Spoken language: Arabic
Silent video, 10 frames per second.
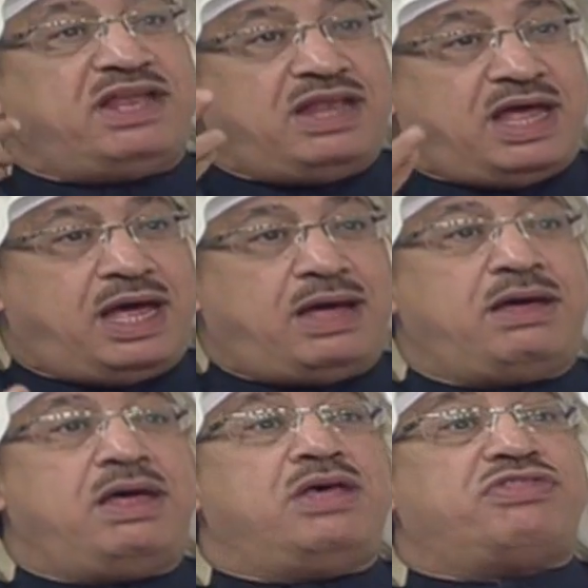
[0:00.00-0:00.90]
لله
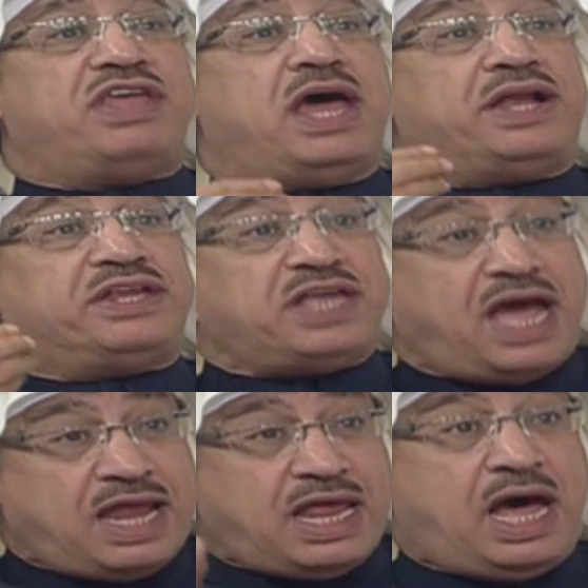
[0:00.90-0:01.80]

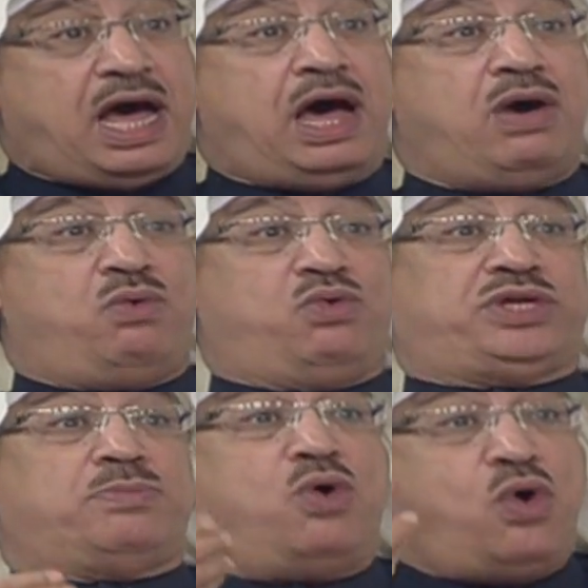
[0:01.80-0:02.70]
رجالها
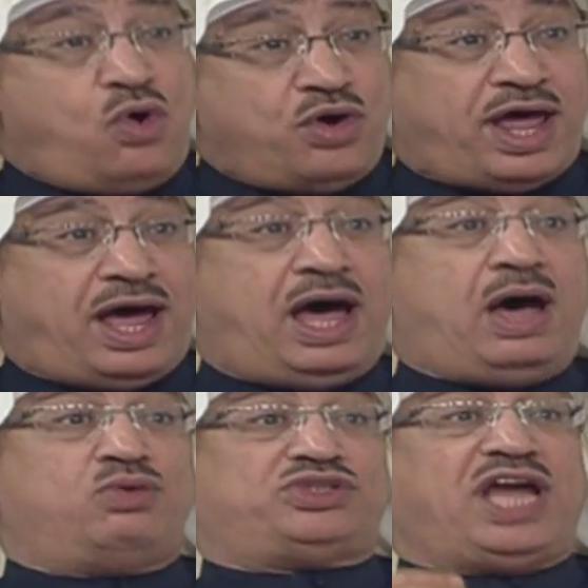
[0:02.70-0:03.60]

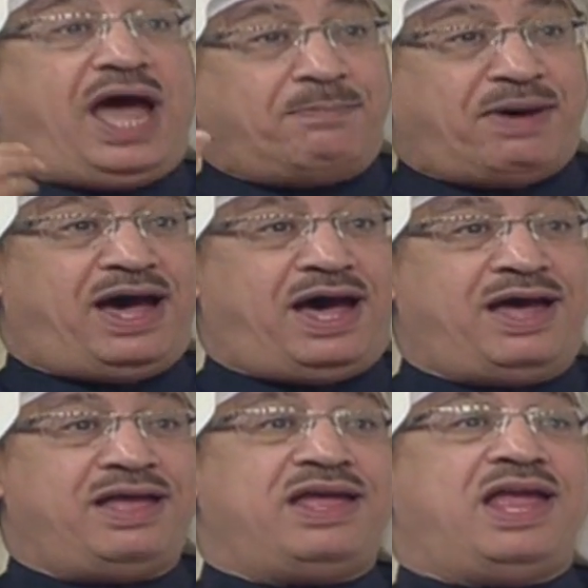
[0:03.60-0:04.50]
وجمهورها
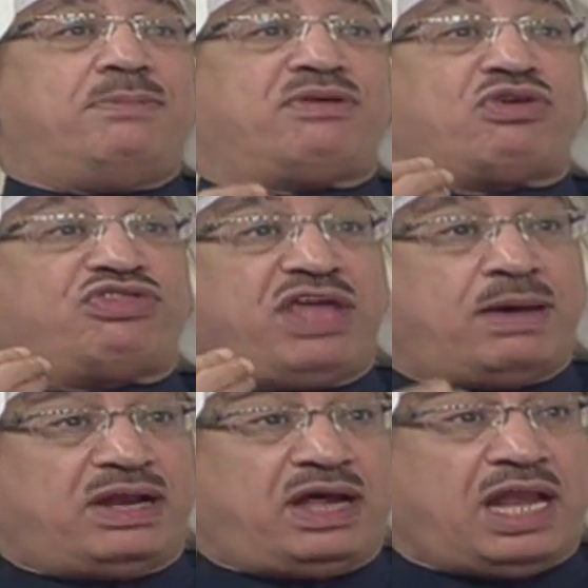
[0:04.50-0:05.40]
وشعبها يلبسوا
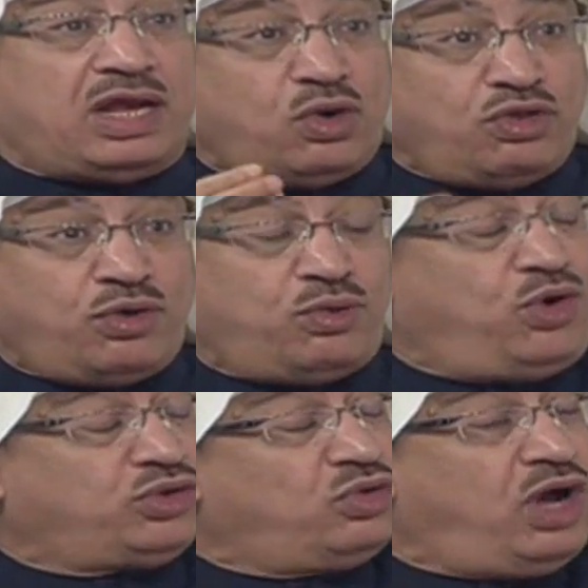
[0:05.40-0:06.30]
الثياب الخضر
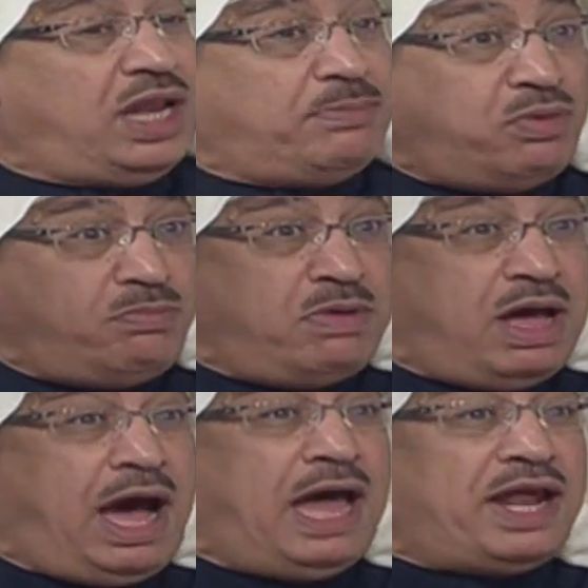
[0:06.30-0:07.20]
ويحطوا علمهم
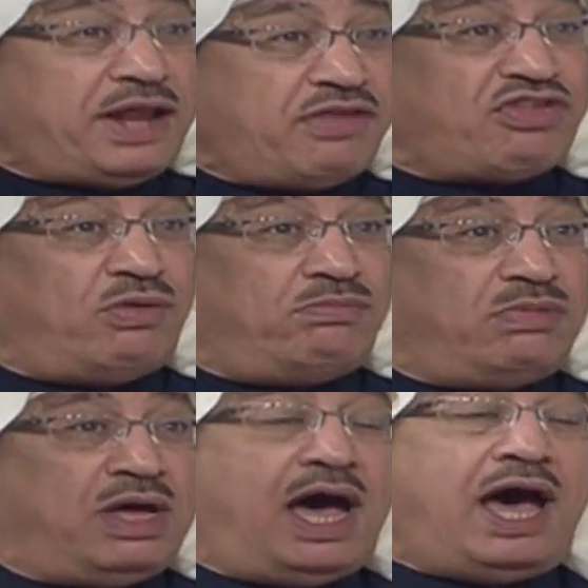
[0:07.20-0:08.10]
على راسهم
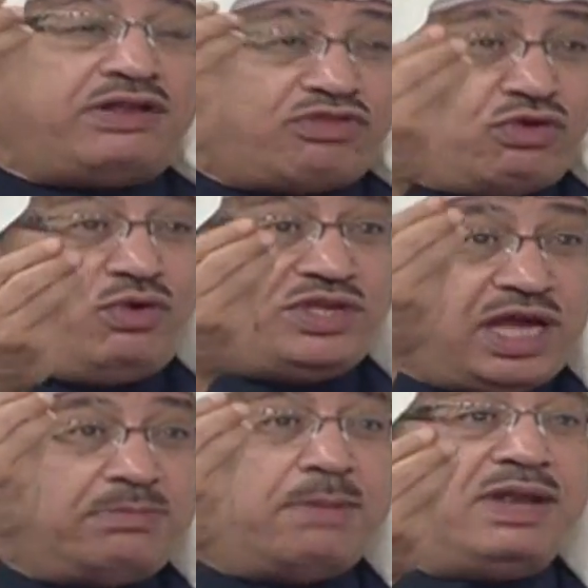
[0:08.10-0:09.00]
هذه
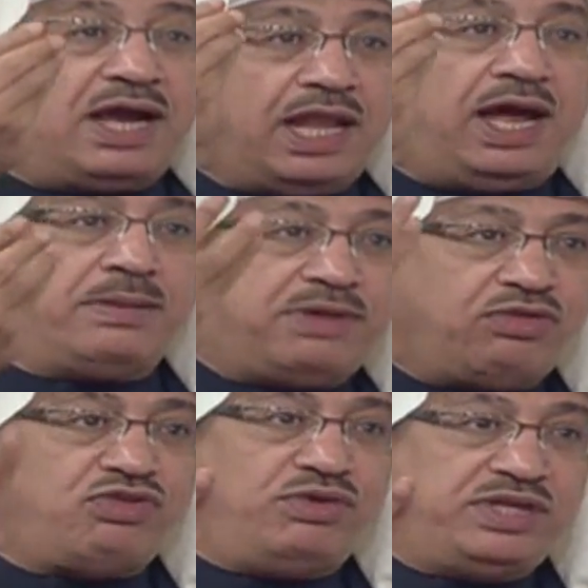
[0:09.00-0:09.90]
السعوديه المملكه
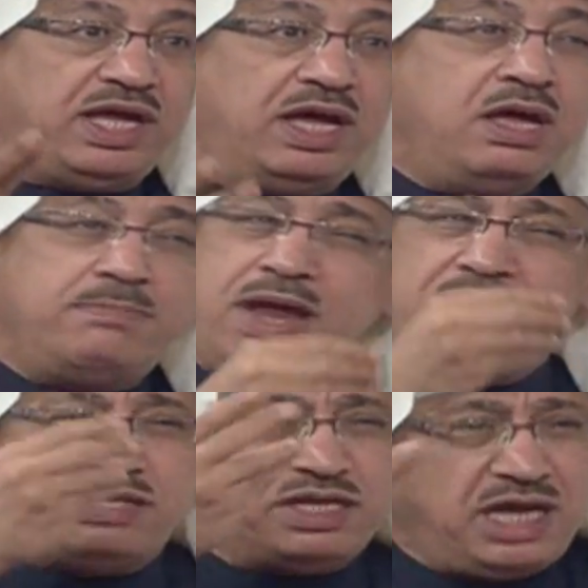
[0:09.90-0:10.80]
العربيه السعوديه ما
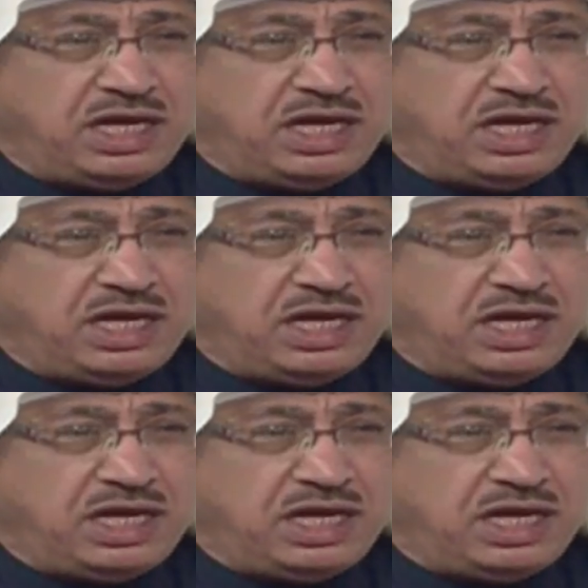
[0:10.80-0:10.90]
نحتاج